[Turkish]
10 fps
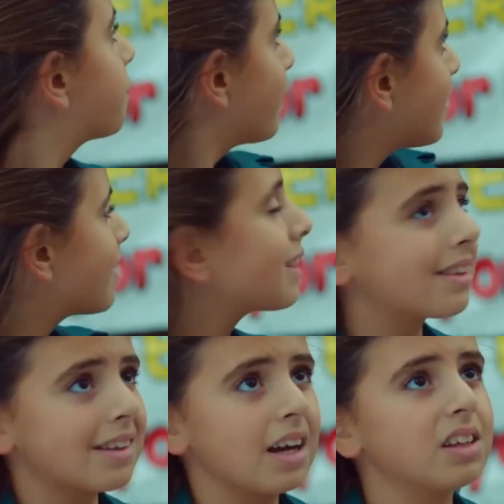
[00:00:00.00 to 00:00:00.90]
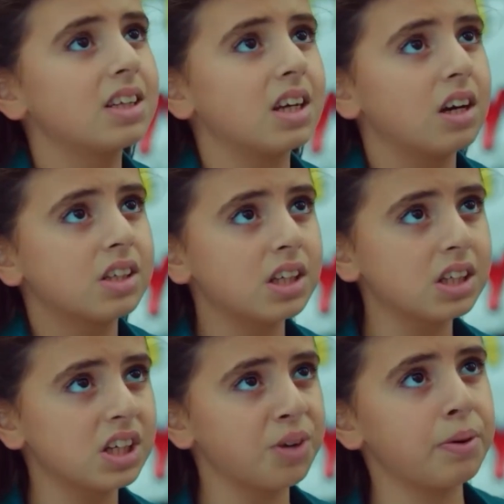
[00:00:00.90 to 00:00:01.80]
Filiz'in kız kardeşi,
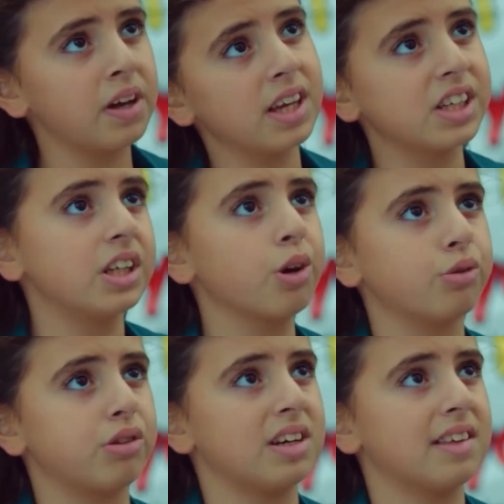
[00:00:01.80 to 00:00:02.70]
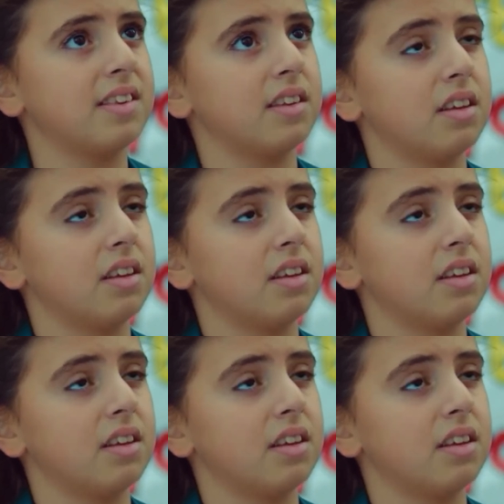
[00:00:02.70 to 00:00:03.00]
açılışı yapan yeşil gözlü kız.